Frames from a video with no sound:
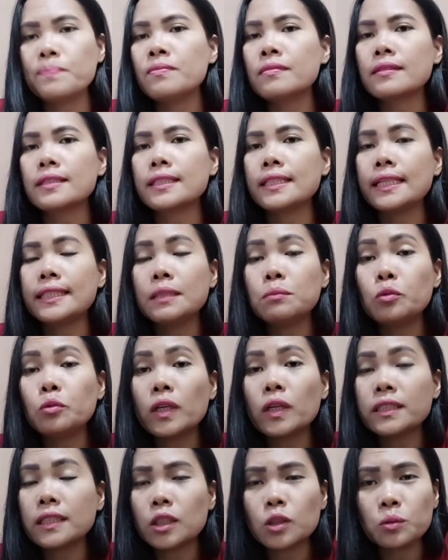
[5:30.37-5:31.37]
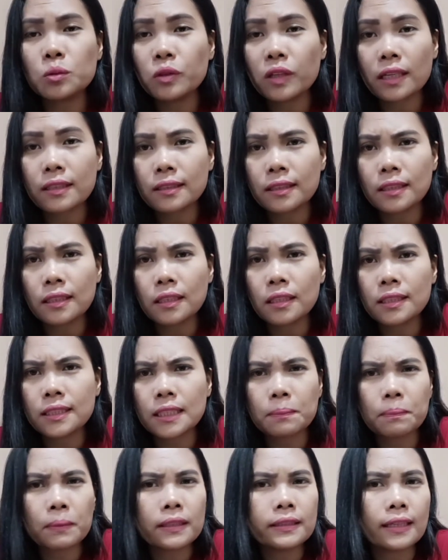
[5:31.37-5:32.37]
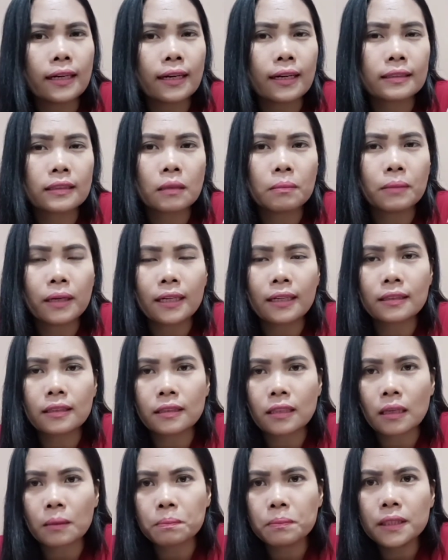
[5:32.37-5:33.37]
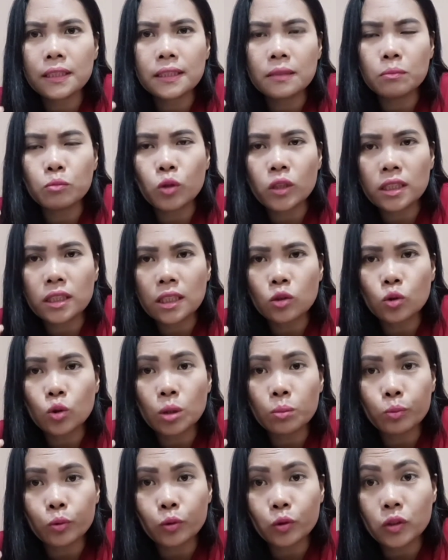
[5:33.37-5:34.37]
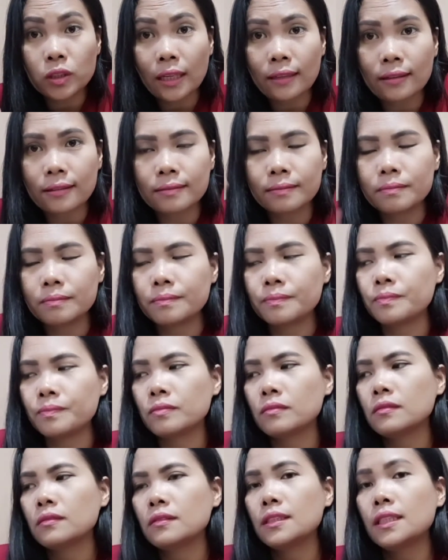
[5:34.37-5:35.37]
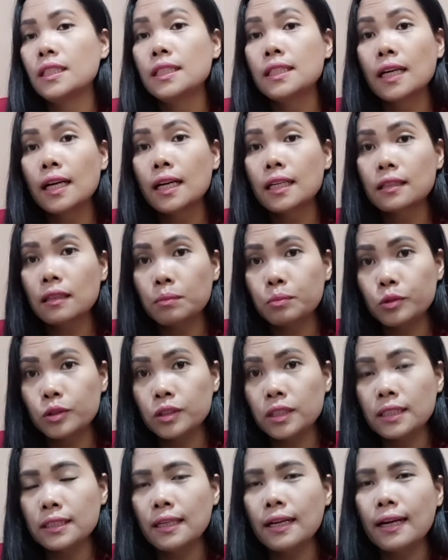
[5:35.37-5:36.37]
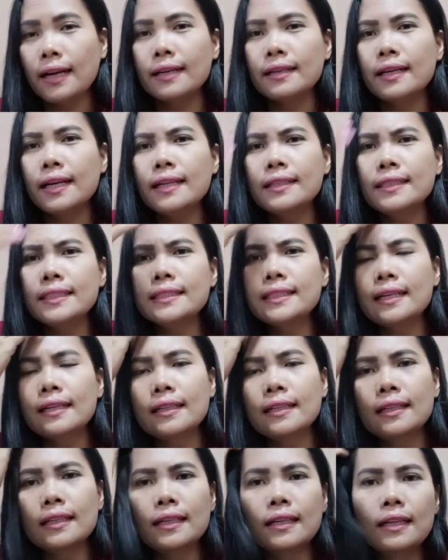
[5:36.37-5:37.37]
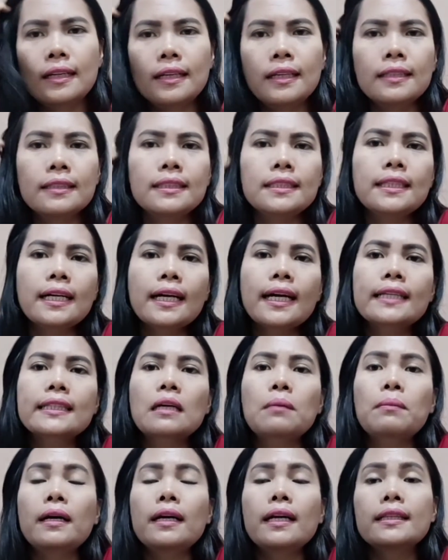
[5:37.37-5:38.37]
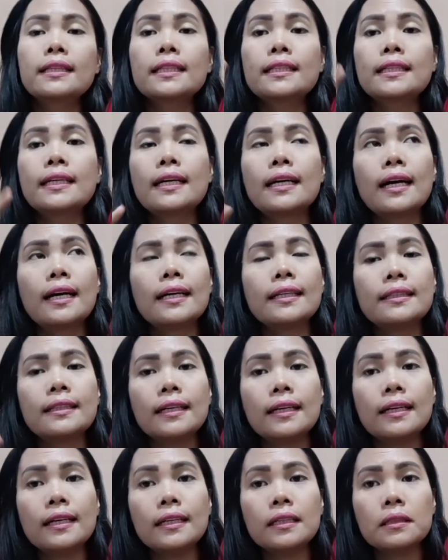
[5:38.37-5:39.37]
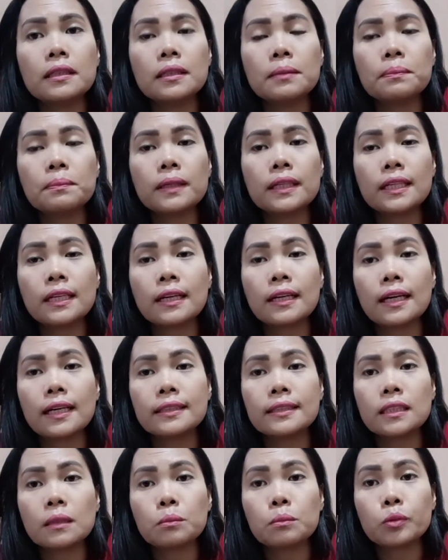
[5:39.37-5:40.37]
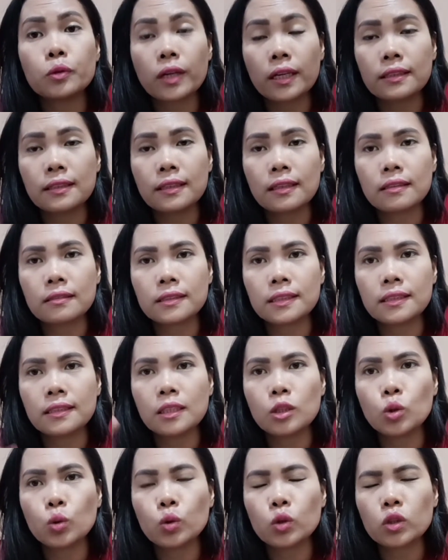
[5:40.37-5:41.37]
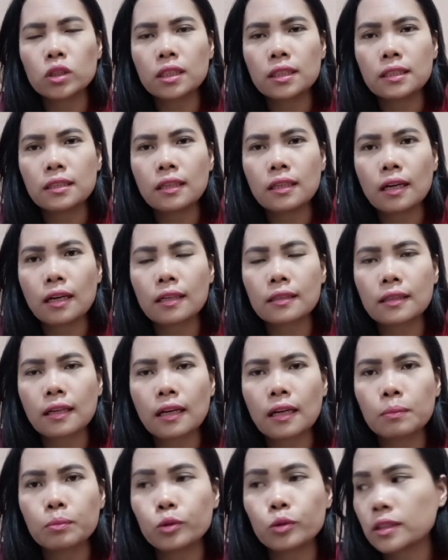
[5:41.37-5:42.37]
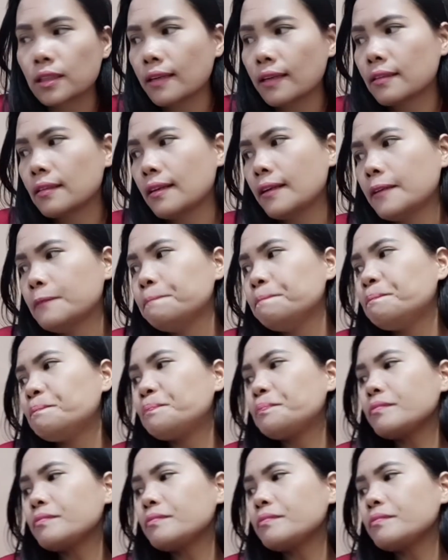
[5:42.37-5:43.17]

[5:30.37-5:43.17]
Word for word: jadi buatnya itu bukan di sipil Jakarta Barat tetapi buatnya itu di pusat di Jakarta Pusat ya karena di e, di Jakarta Barat tidak ada pernikahan campuran ya jadi itu urusnya di Jakarta Pusat nah